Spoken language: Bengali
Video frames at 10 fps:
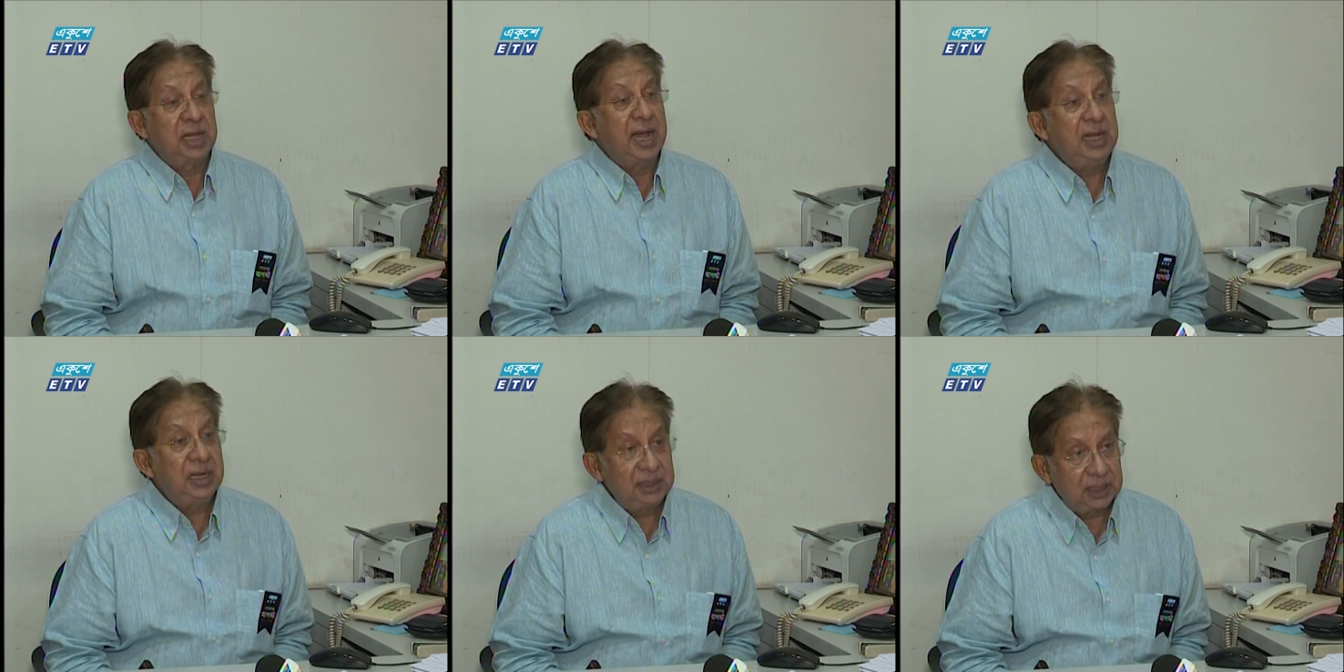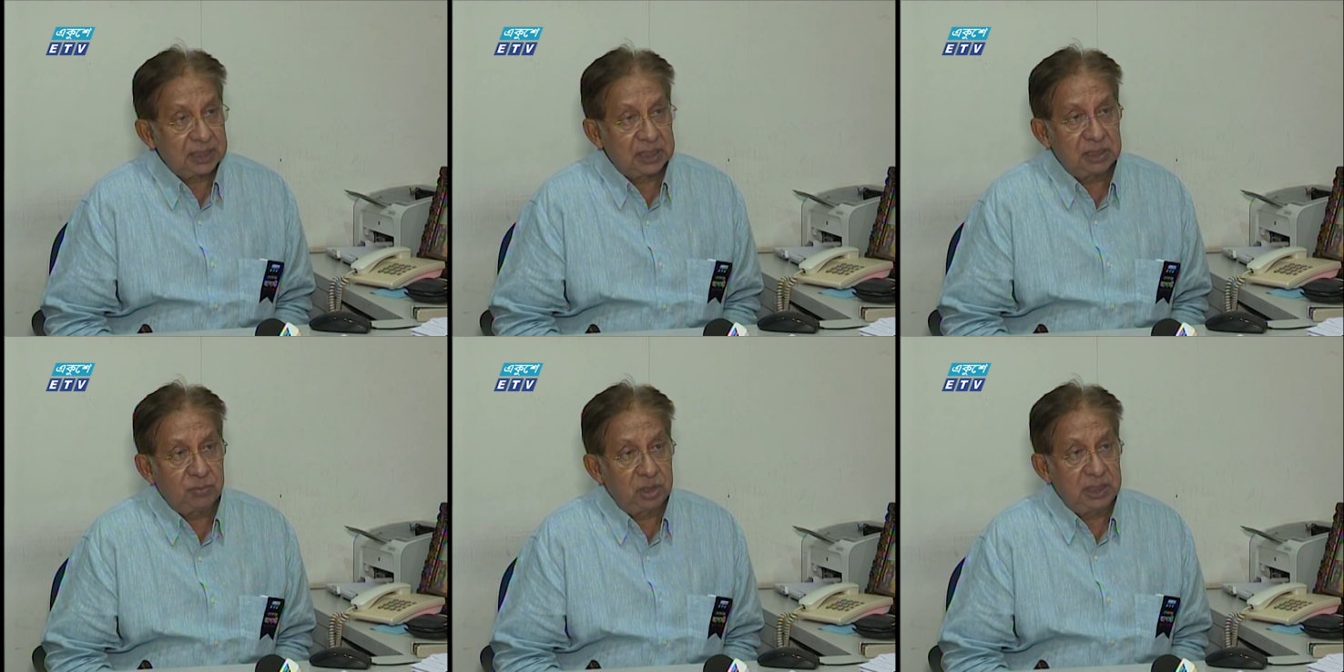থাইল্যান্ডের
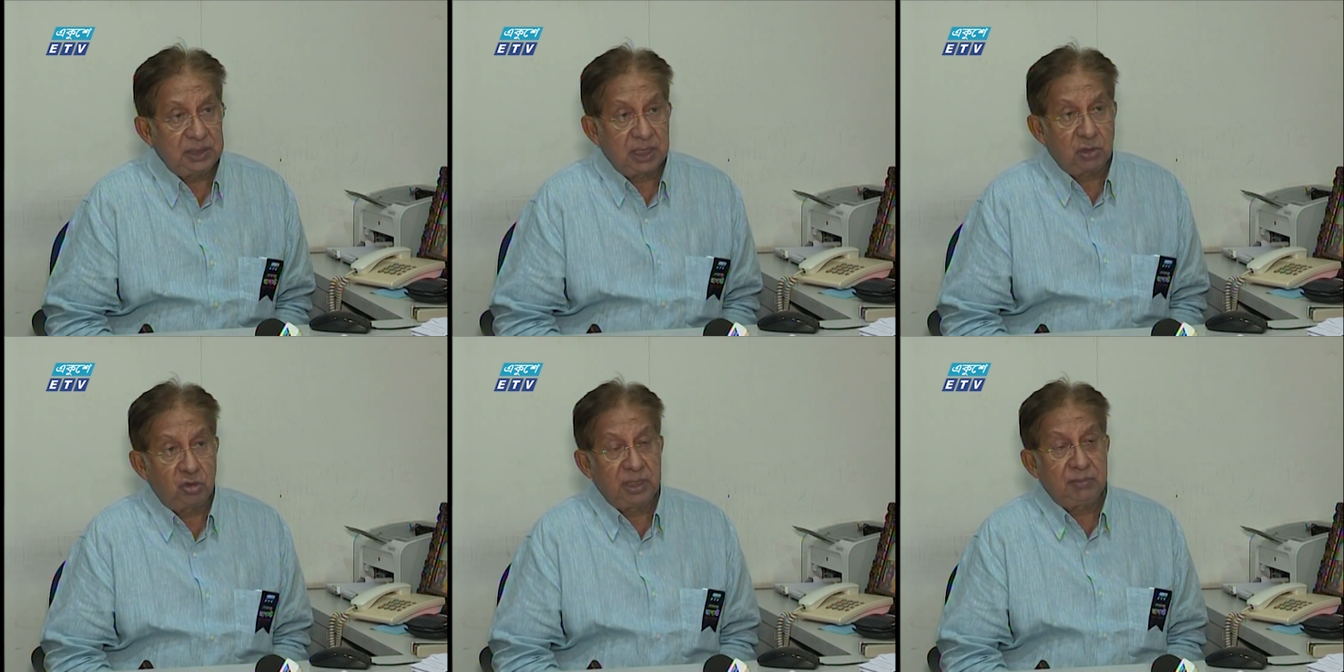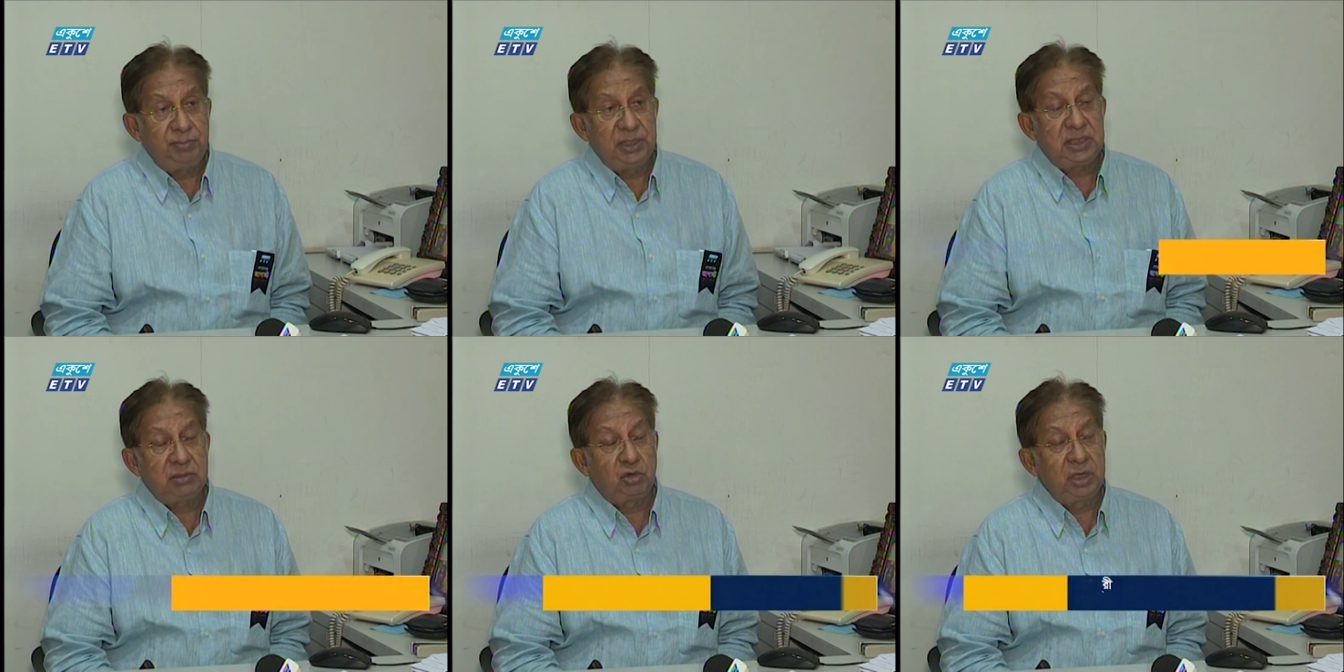কাছে বলেন যারা অনেক
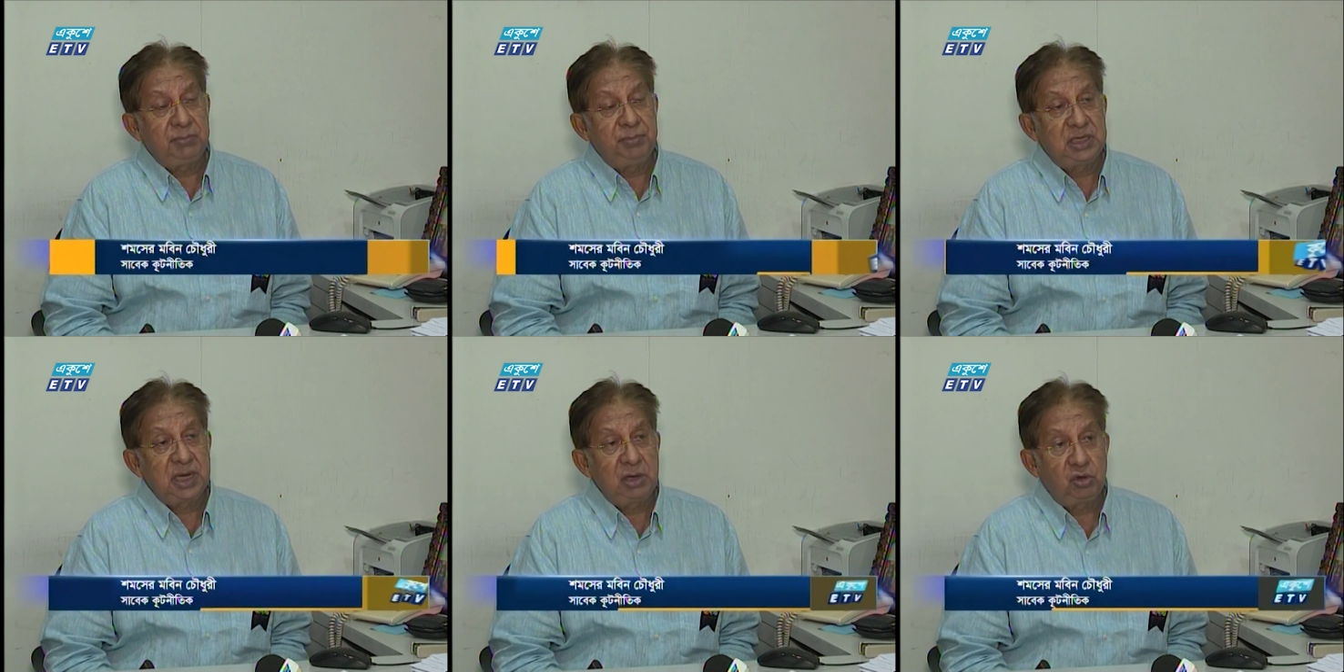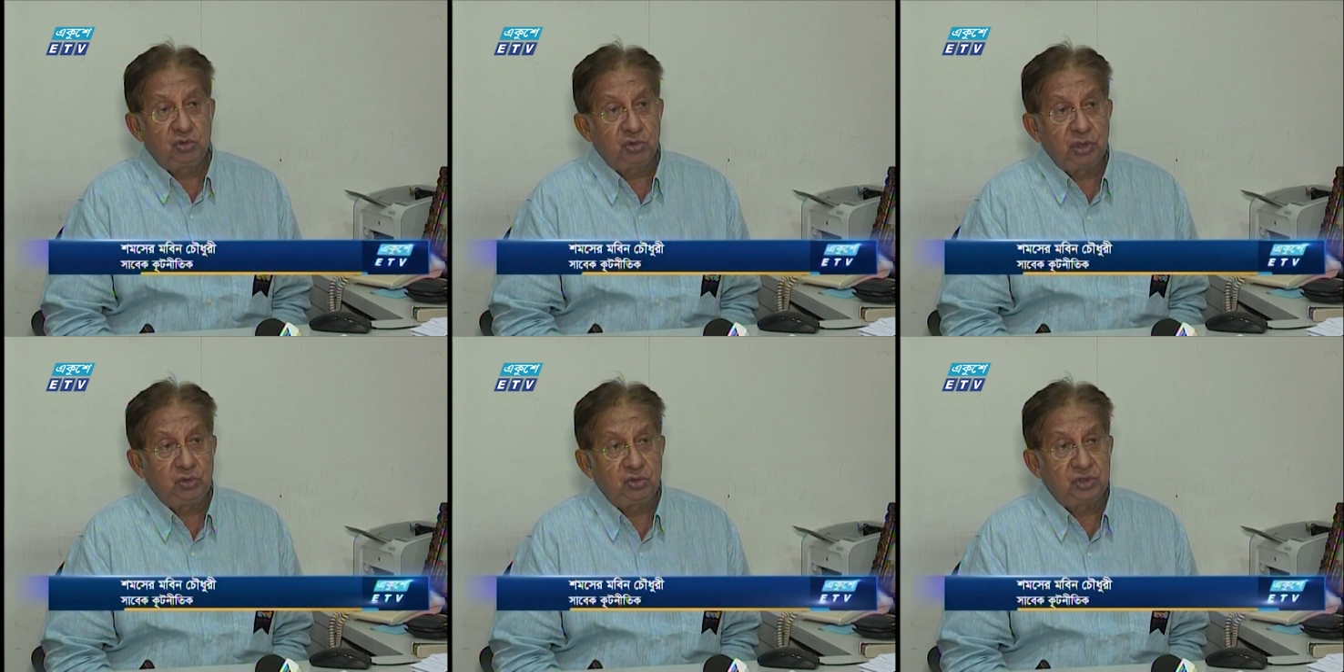অনেক বিশাল অঙ্ক
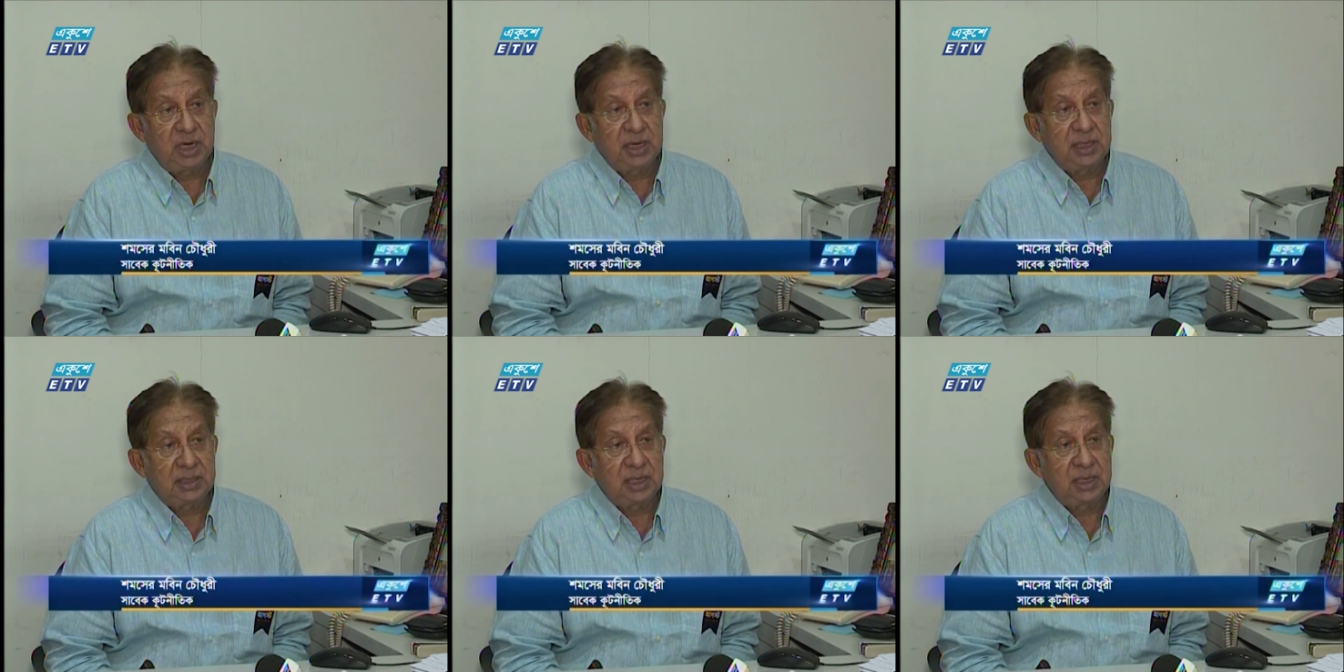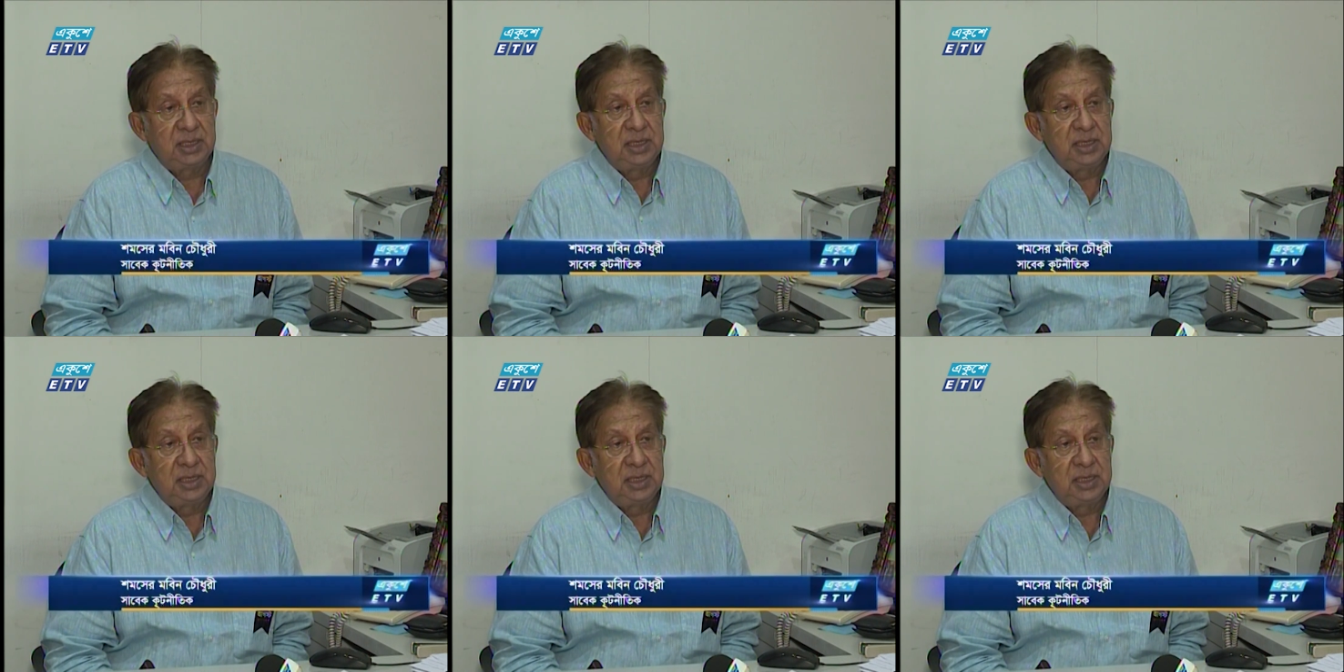কিন্তু সেখানে তারা